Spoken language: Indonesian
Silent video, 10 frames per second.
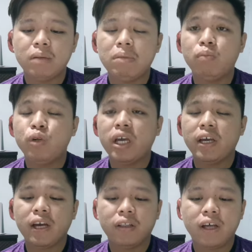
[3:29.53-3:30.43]
mempunyai
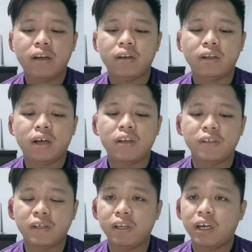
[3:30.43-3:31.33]
kaitan
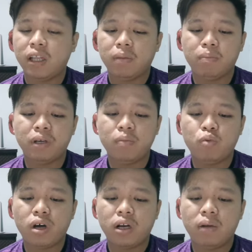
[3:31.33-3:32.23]
dengan sindiket
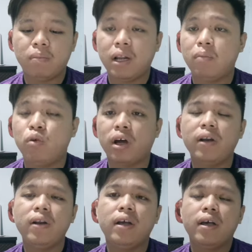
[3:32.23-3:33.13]
penipuan
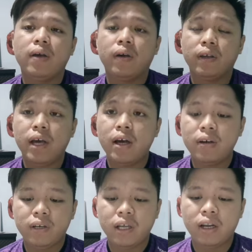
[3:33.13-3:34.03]
pelaburan
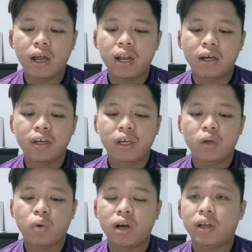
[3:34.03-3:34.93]
yang
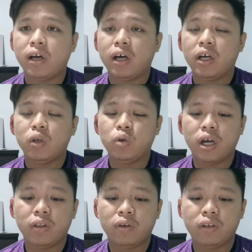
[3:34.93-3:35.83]
didalangi warga
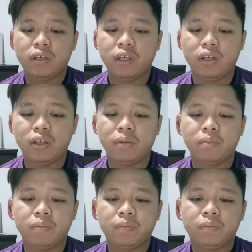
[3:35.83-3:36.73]
United
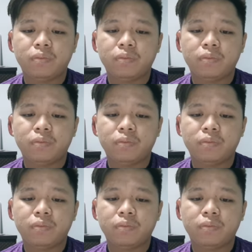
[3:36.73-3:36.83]
Kingdom.